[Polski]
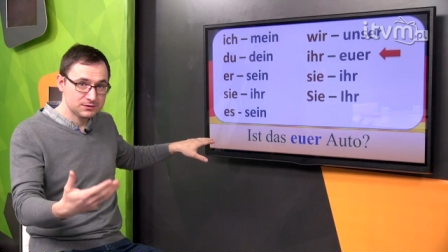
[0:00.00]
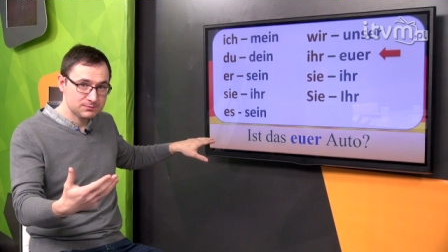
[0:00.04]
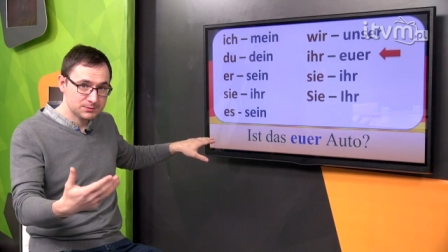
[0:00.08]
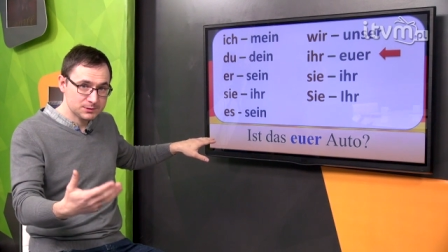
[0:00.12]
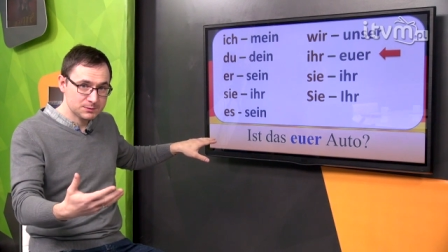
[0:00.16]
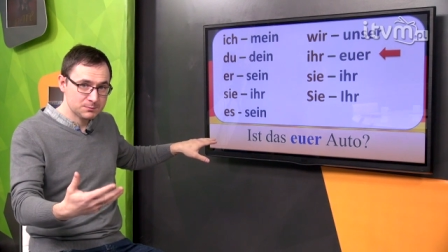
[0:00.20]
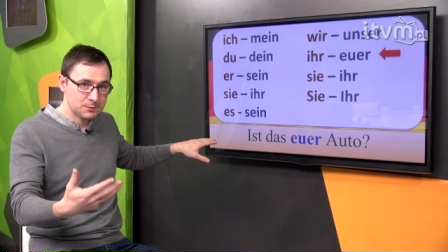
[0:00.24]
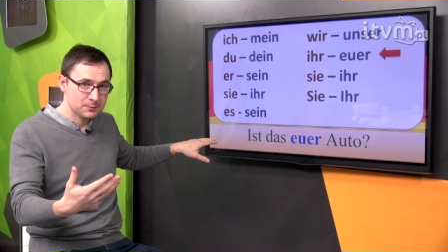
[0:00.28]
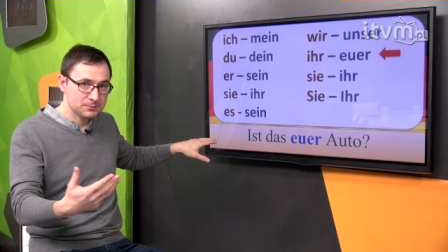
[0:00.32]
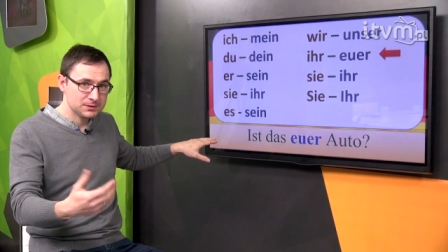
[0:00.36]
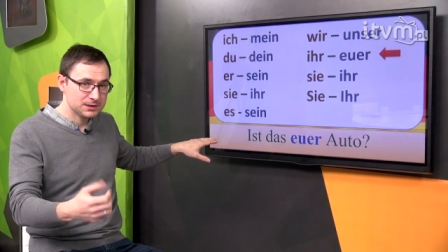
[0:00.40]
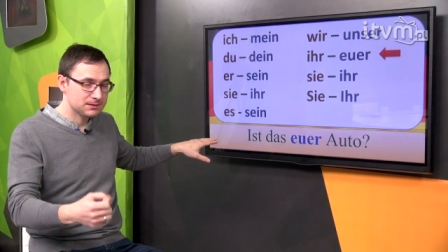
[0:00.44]

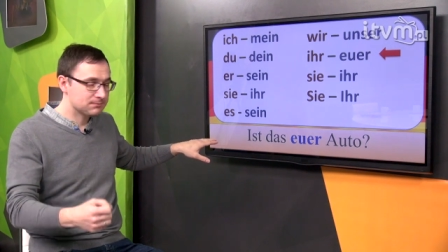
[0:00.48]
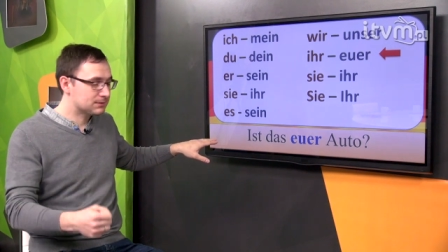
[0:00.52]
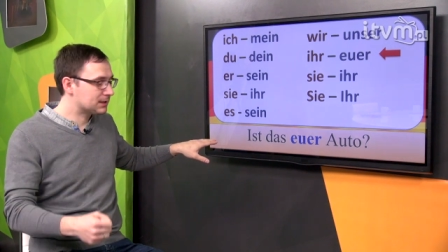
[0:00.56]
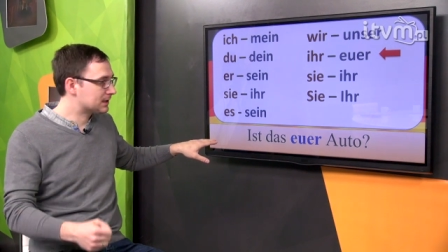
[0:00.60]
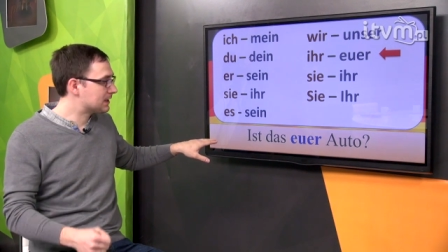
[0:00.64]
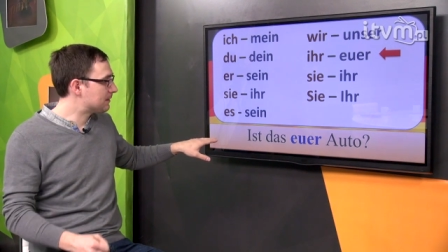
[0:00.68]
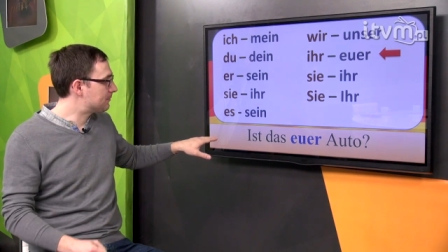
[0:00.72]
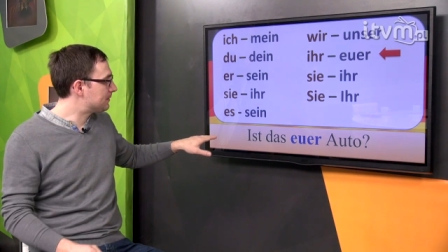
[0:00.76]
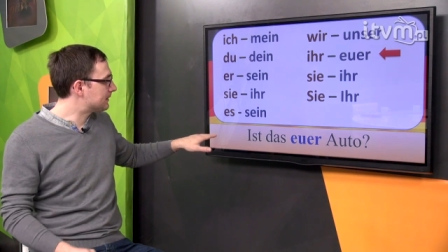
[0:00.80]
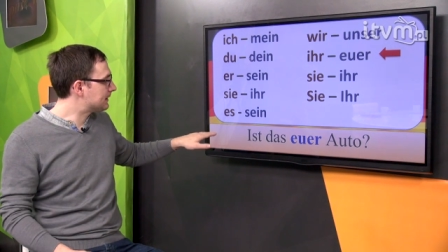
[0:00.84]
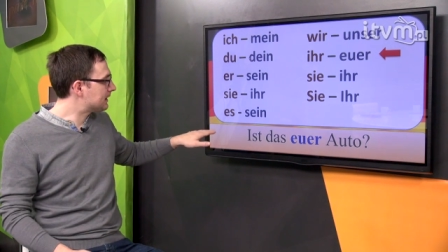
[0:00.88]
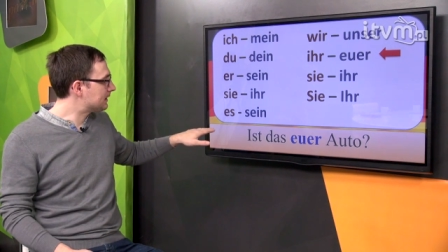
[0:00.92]
Przypominam,
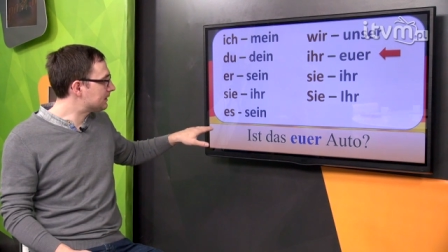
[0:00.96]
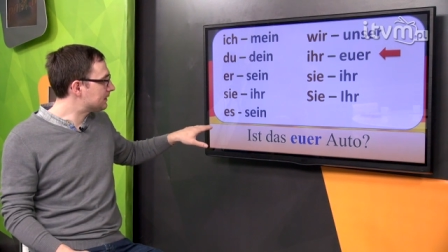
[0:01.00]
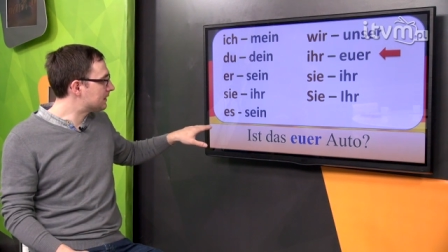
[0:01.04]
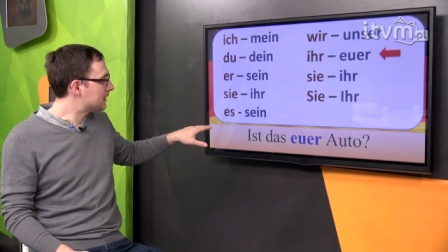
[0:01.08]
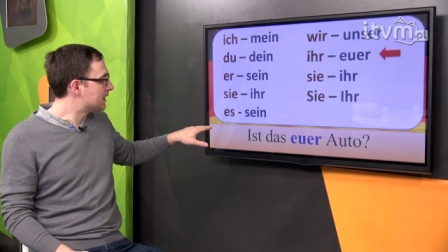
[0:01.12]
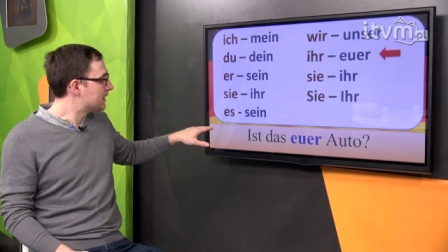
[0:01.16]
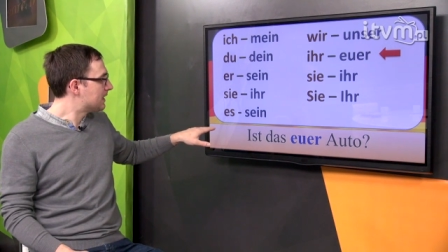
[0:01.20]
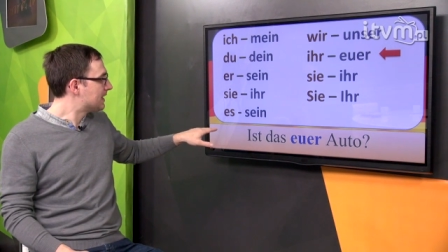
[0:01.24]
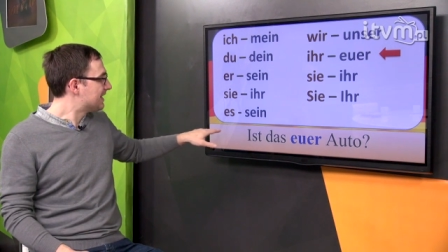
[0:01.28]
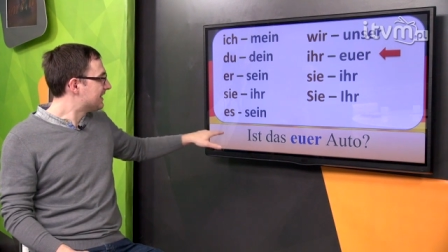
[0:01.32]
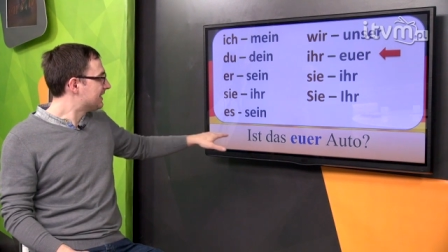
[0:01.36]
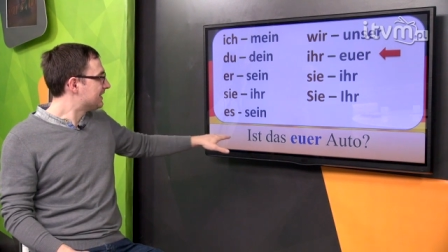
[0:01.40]
takie pytanie
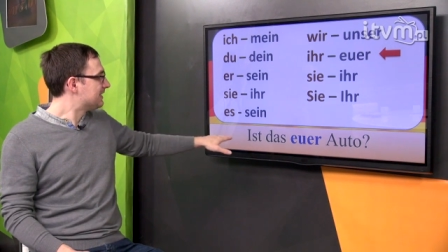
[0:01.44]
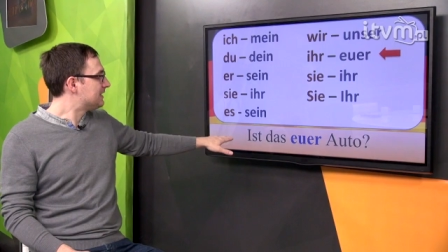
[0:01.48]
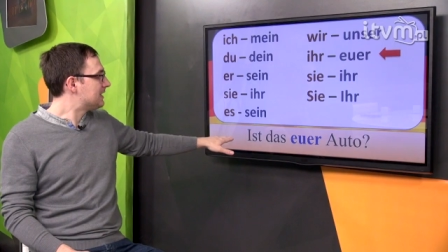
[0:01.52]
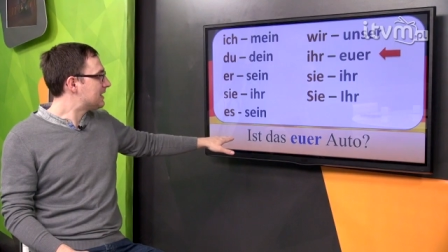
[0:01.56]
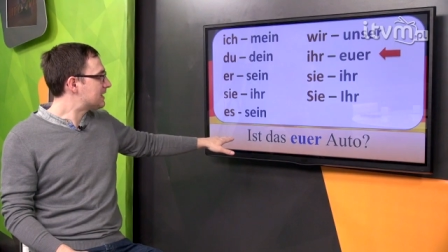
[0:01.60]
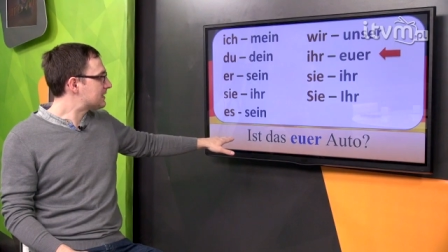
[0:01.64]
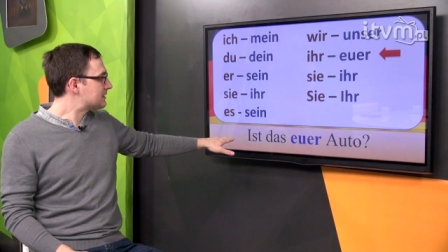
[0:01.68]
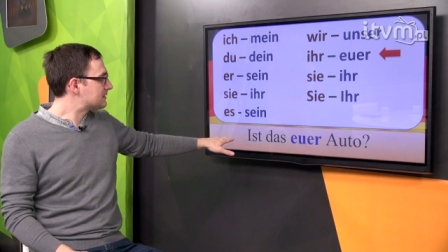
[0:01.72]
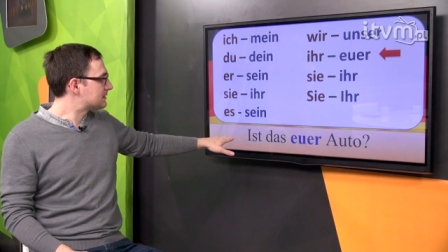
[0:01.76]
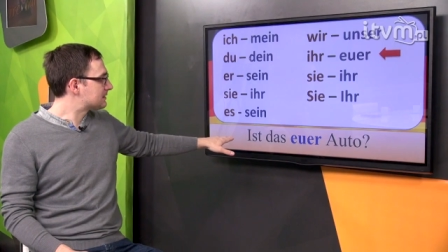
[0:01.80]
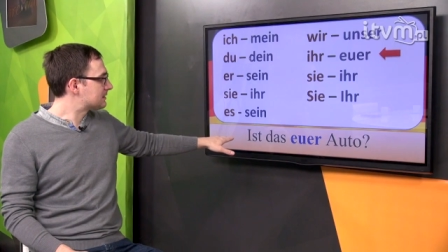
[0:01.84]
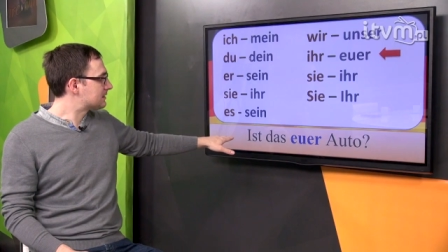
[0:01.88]

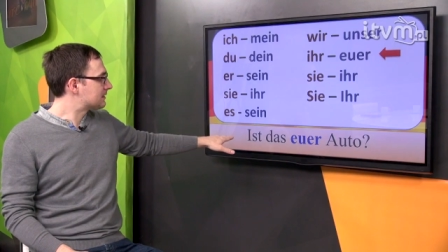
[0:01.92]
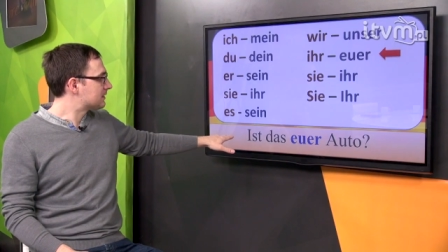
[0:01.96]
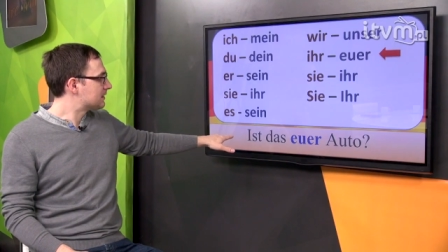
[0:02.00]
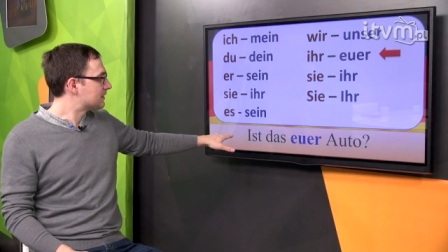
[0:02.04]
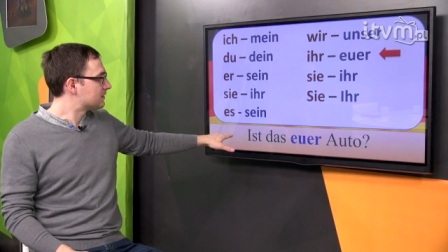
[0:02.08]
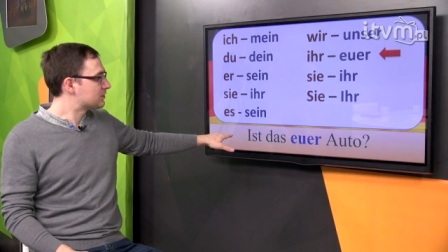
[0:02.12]
jest,